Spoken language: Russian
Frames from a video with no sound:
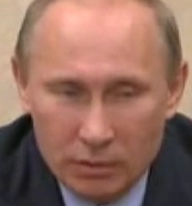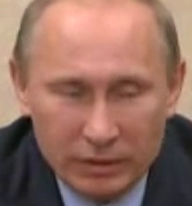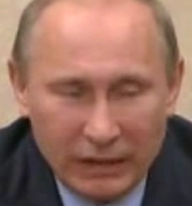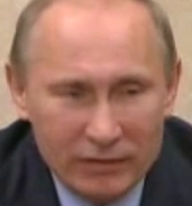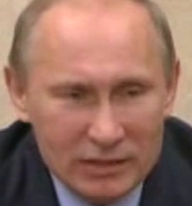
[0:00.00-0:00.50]

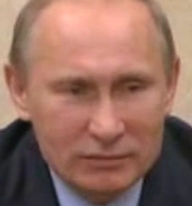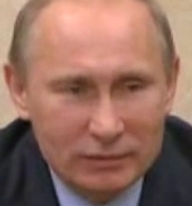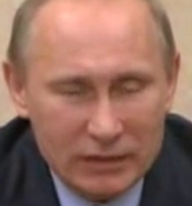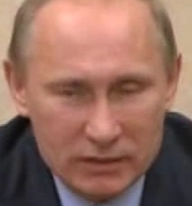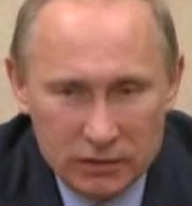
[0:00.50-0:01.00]
Правительство
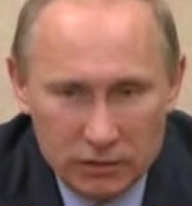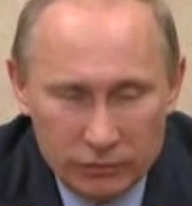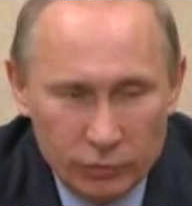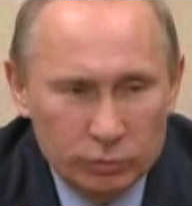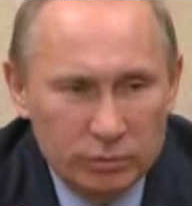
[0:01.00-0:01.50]
России
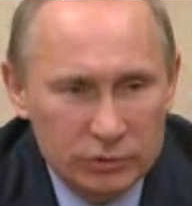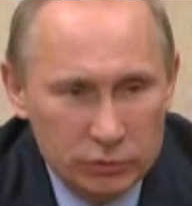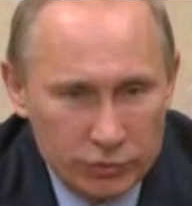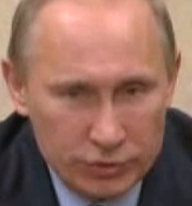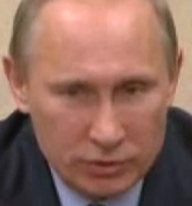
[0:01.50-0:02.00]
в любом
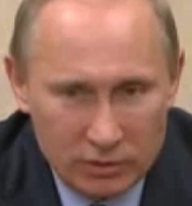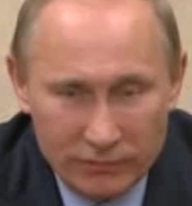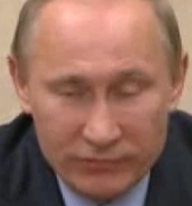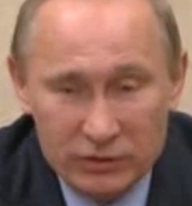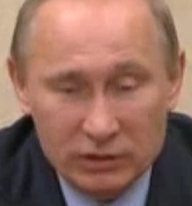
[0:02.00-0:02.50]
случае и
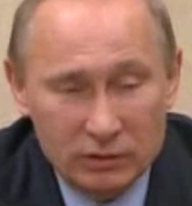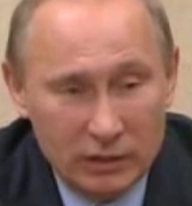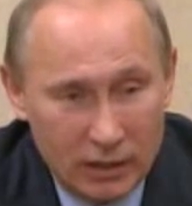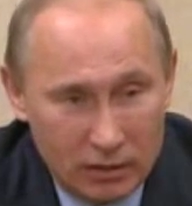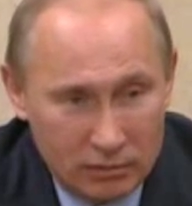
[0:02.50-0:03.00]

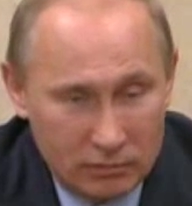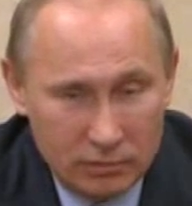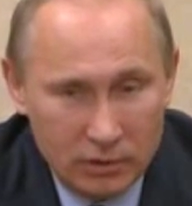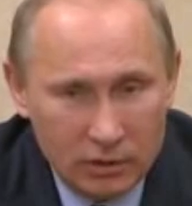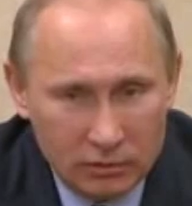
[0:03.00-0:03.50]
всегда
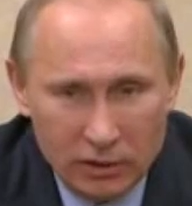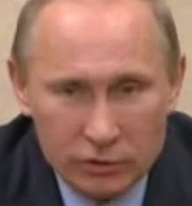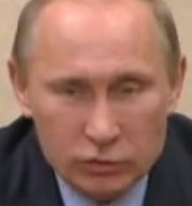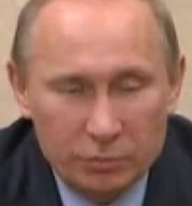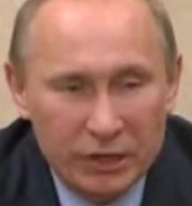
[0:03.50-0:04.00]

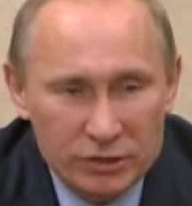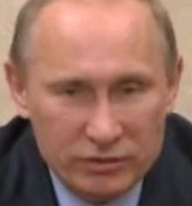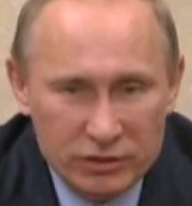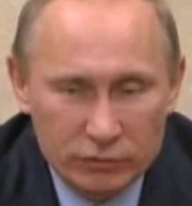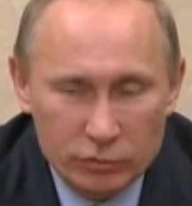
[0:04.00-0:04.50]
должно прежде
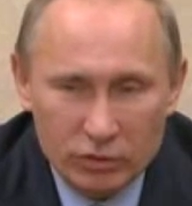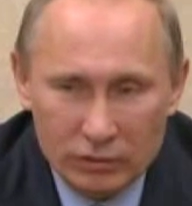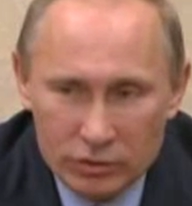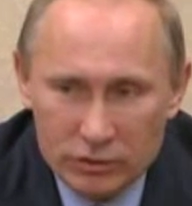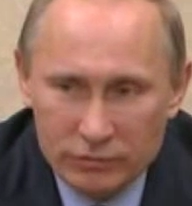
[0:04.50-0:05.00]
всего
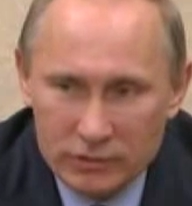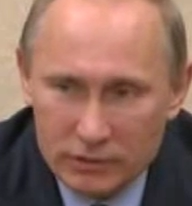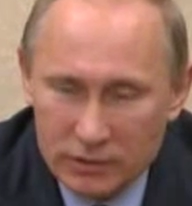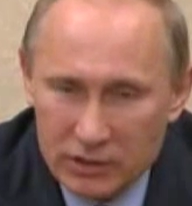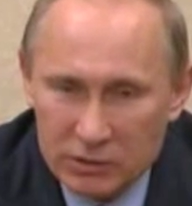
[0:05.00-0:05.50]
руководствоваться
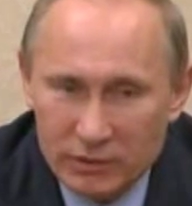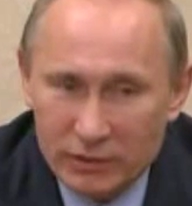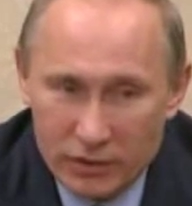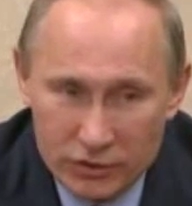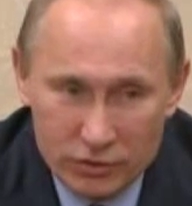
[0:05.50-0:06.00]
интересами
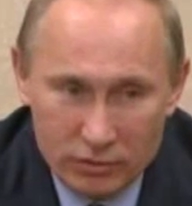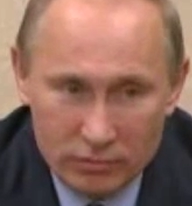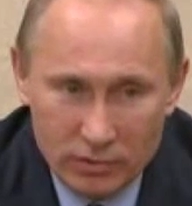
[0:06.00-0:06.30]
граждан.